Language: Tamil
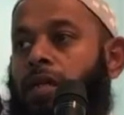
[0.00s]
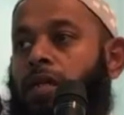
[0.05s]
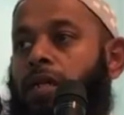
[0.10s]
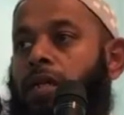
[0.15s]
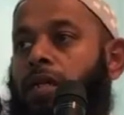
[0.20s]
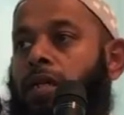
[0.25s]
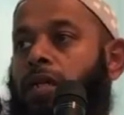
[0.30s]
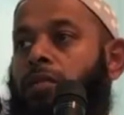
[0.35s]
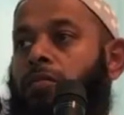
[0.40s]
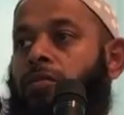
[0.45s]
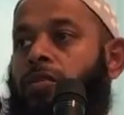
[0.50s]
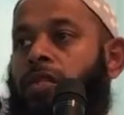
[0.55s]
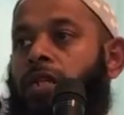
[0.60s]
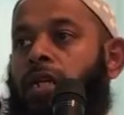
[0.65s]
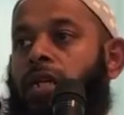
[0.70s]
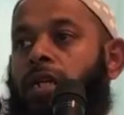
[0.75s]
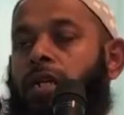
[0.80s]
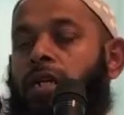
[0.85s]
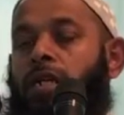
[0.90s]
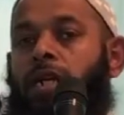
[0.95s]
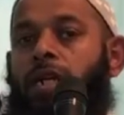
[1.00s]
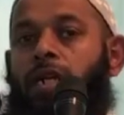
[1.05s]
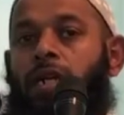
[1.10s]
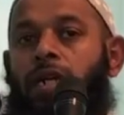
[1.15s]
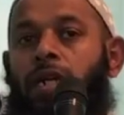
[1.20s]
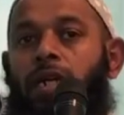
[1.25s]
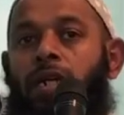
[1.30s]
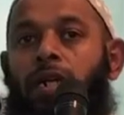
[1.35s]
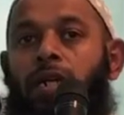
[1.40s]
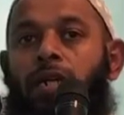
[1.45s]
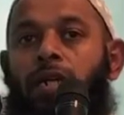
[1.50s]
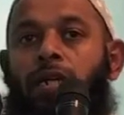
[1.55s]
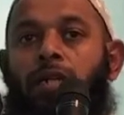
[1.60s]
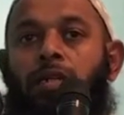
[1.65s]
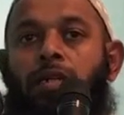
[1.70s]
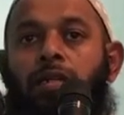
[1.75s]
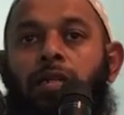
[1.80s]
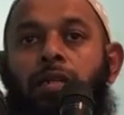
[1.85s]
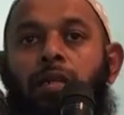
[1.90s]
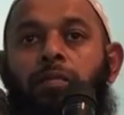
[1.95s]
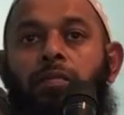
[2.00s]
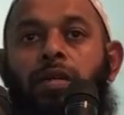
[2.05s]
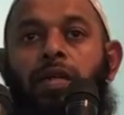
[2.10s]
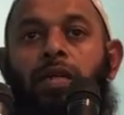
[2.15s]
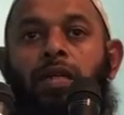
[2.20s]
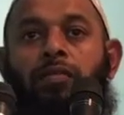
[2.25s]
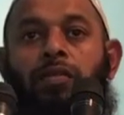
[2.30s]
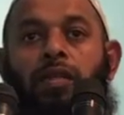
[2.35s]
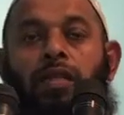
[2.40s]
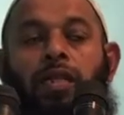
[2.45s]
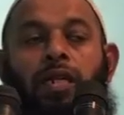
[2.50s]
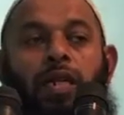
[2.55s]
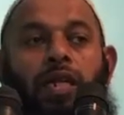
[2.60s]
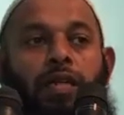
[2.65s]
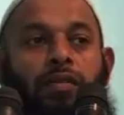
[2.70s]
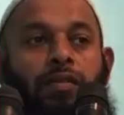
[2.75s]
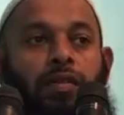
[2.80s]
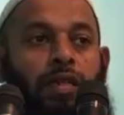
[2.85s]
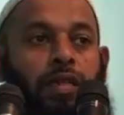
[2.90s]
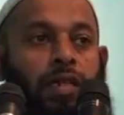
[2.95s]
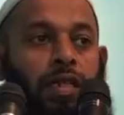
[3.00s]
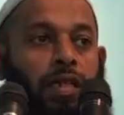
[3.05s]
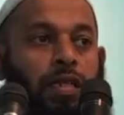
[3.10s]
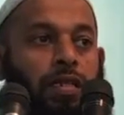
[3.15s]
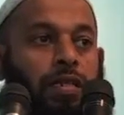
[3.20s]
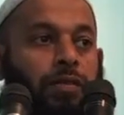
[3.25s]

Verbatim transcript: இன்னும் சில நாட்களில் நம்மை வந்தடையவிருக்கிறது